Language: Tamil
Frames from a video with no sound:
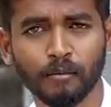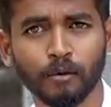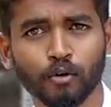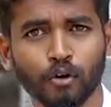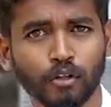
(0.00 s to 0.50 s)

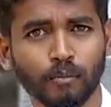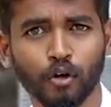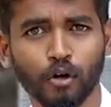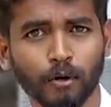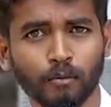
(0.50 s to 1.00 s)
காமம் குரோதம்
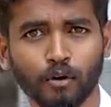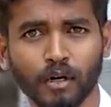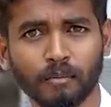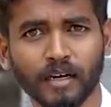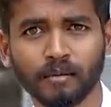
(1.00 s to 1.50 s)
லோபம்
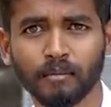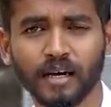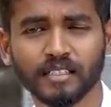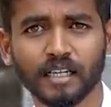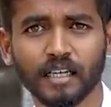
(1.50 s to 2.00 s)
மோகம் மதம்
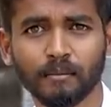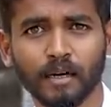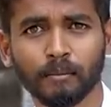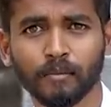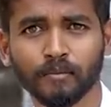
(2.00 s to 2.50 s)
மார்ச்சரியம்
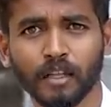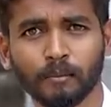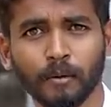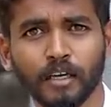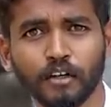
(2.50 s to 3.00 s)
டம்பம்
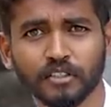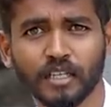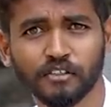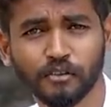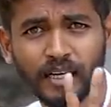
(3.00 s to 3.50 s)
தர்ப்பம்
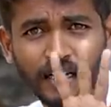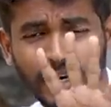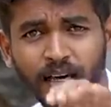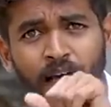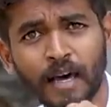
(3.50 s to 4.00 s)
ஈருஷை அசுகின்ற
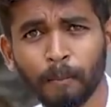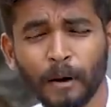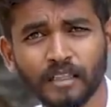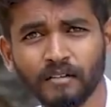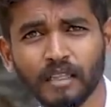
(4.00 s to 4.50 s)

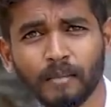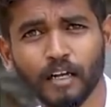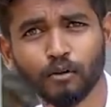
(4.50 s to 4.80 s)
பத்து விதமான